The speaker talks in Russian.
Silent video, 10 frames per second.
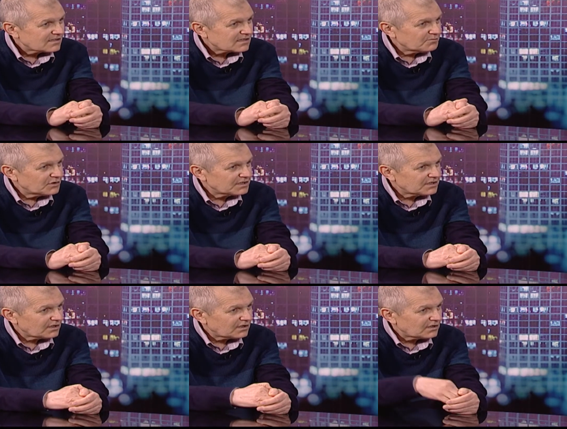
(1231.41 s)

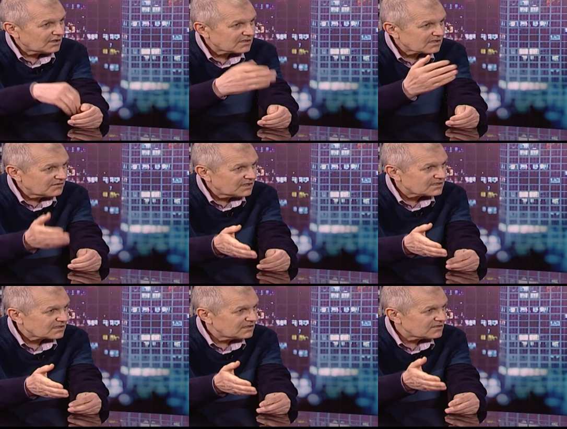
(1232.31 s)
событиях, о
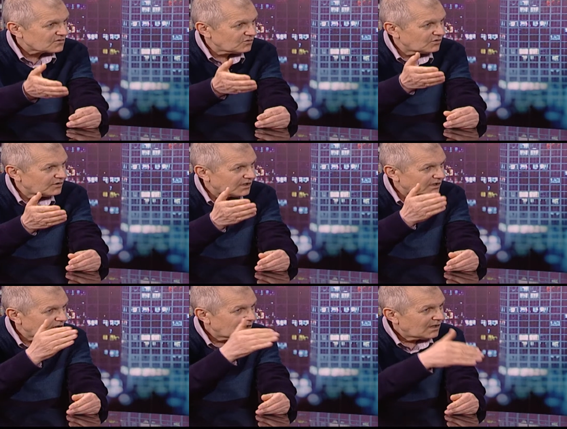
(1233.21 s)
советской
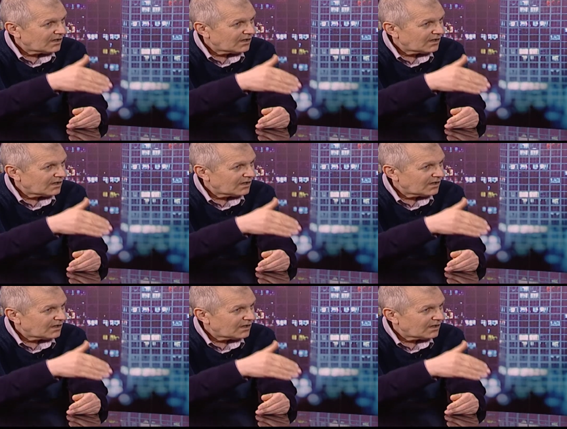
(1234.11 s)
истории,